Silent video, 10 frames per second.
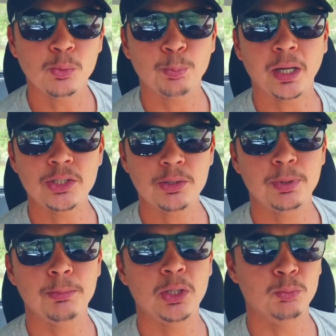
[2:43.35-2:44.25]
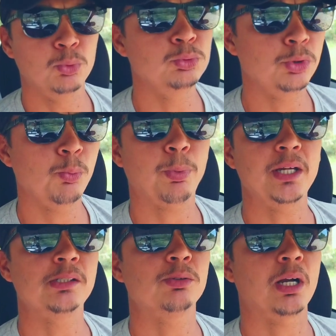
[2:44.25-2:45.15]
em um país de primeiro mundo, em um
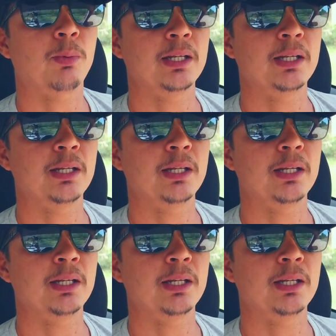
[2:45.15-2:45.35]
país onde a